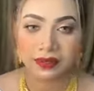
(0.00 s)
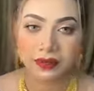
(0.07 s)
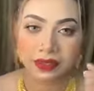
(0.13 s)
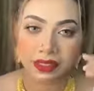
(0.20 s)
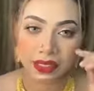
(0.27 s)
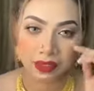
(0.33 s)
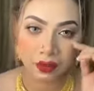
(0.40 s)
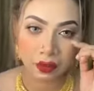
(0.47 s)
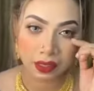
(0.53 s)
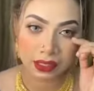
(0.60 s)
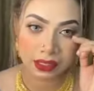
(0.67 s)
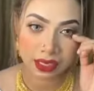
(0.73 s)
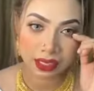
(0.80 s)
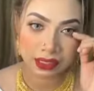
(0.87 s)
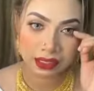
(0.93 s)
একটা রেজাল্ট করা
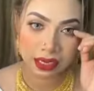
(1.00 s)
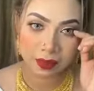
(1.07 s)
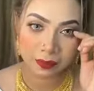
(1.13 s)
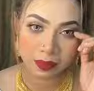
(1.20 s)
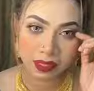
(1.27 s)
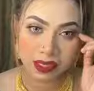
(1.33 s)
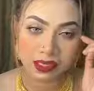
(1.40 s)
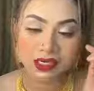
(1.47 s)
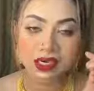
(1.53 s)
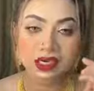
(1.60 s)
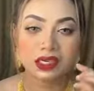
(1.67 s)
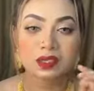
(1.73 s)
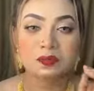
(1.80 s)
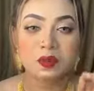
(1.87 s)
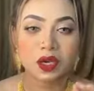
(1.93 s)
যায় আচ্ছা আমি আজকে
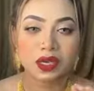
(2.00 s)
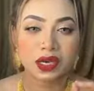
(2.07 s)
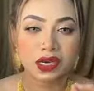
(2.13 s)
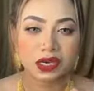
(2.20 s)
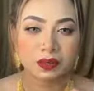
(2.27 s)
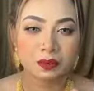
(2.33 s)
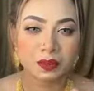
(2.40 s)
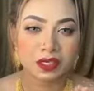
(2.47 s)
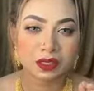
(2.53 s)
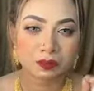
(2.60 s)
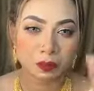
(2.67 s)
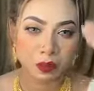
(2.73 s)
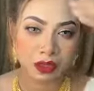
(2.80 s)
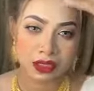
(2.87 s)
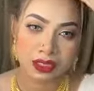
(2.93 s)
ডিপ কালার লিপস্টিক
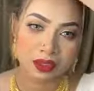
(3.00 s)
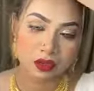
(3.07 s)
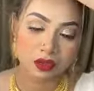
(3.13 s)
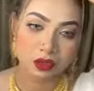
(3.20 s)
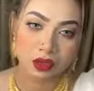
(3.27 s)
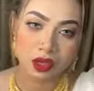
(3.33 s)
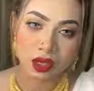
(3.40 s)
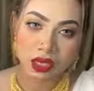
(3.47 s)
পরেছি তো